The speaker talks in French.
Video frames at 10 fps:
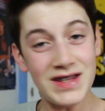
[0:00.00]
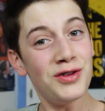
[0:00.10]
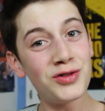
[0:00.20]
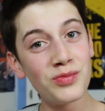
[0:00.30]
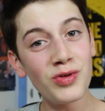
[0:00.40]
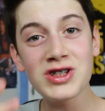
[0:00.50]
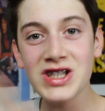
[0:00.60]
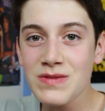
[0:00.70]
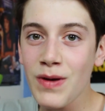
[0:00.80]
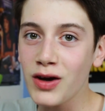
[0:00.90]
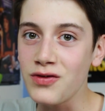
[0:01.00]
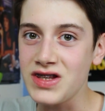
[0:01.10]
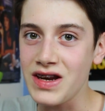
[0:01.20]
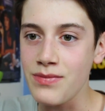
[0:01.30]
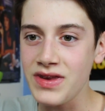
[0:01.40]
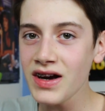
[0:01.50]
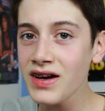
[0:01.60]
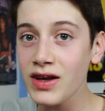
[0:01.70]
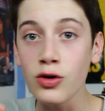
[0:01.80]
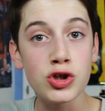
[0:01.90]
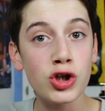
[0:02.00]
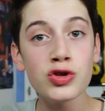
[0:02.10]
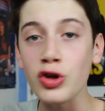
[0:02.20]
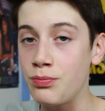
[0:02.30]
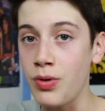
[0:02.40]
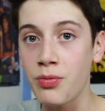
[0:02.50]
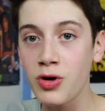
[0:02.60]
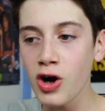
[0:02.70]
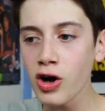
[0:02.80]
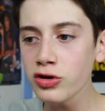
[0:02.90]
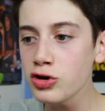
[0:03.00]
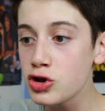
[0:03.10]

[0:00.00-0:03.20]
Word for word: Salut tout le monde, j'espère que vous allez bien et aujourd'hui dans Popcorn,